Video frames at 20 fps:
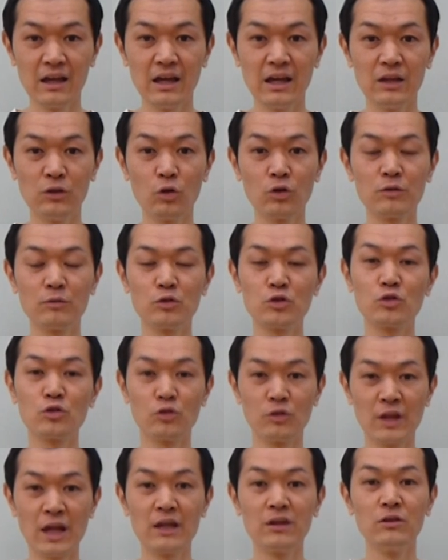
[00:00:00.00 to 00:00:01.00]
えー、どうしてもちょっ
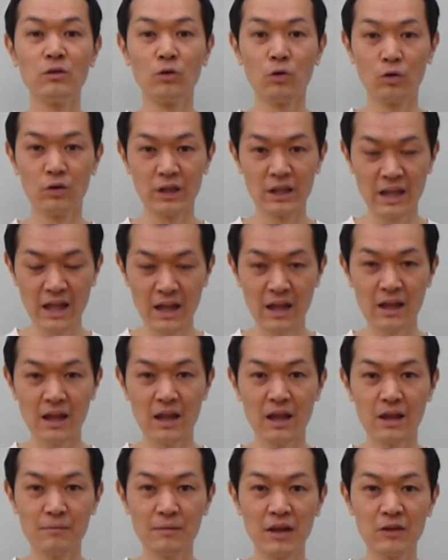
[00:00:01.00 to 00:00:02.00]
と内容にね、
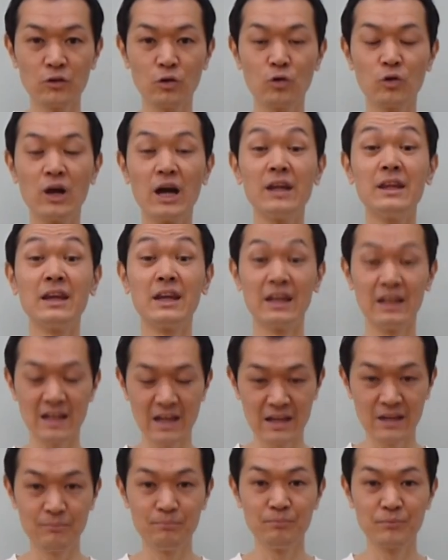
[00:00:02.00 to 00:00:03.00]
えー、満足ができな
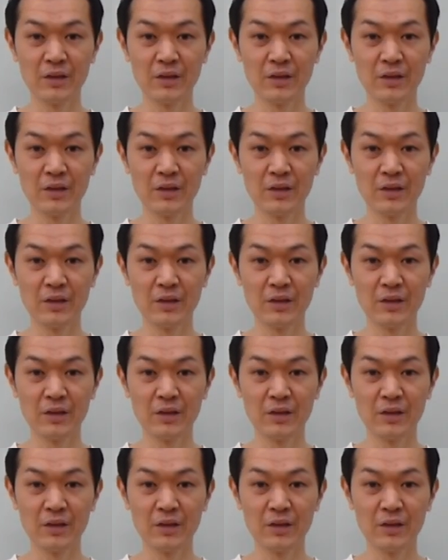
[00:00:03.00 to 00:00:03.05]
い、